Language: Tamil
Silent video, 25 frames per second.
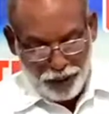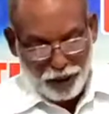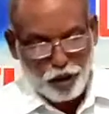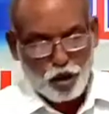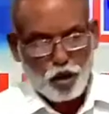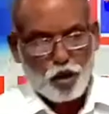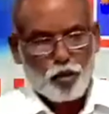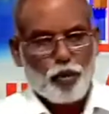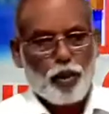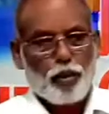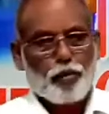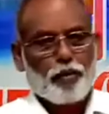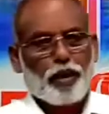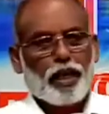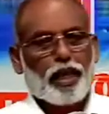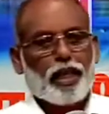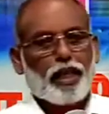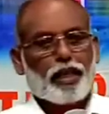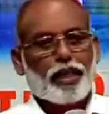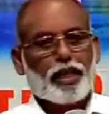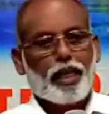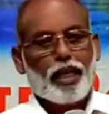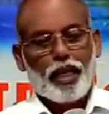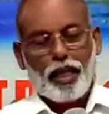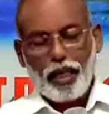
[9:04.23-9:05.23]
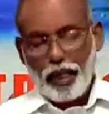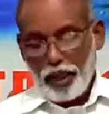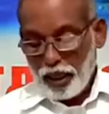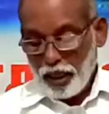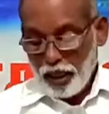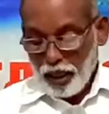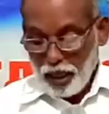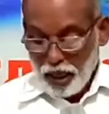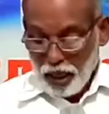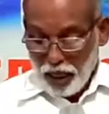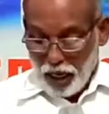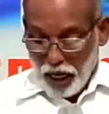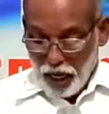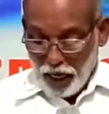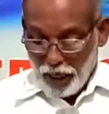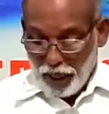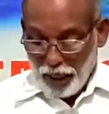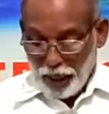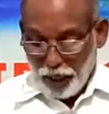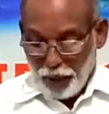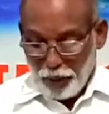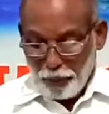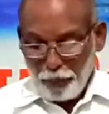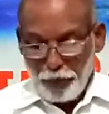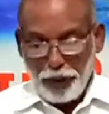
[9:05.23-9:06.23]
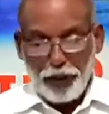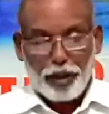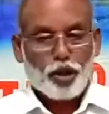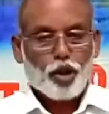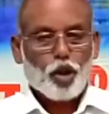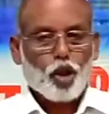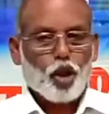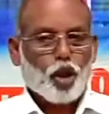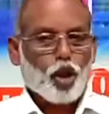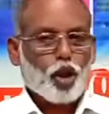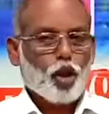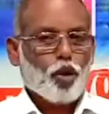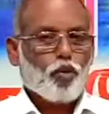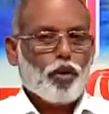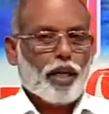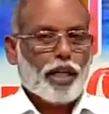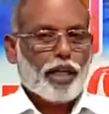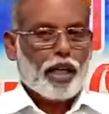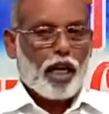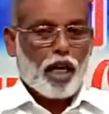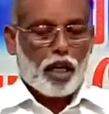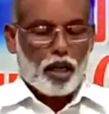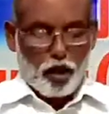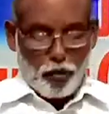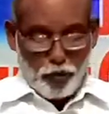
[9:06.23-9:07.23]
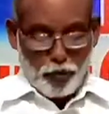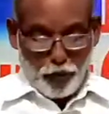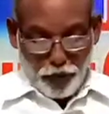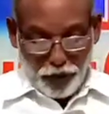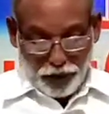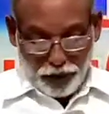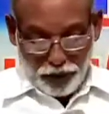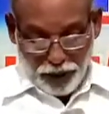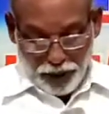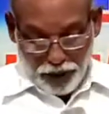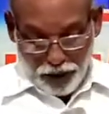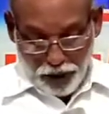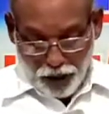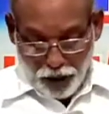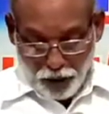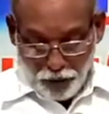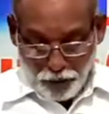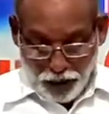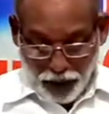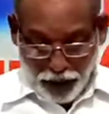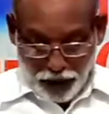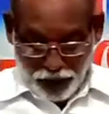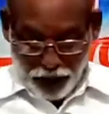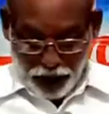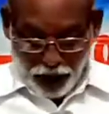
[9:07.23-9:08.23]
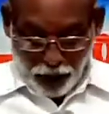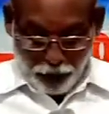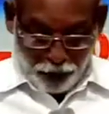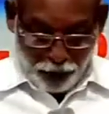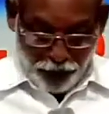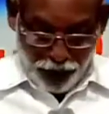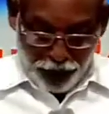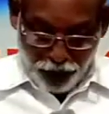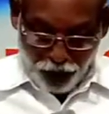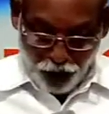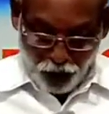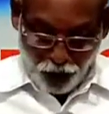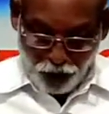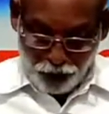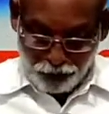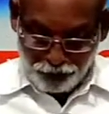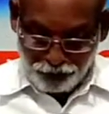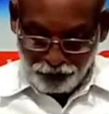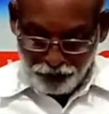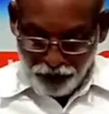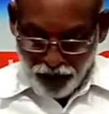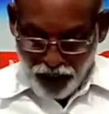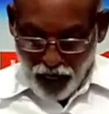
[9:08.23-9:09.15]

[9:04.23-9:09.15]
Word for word: மறுரூபமலையிலே மலையிலே அங்கே பேதுரு யோவான் யாக்கப்புக்கு தரிசனமானதை நாம் பார்க்கிறோம்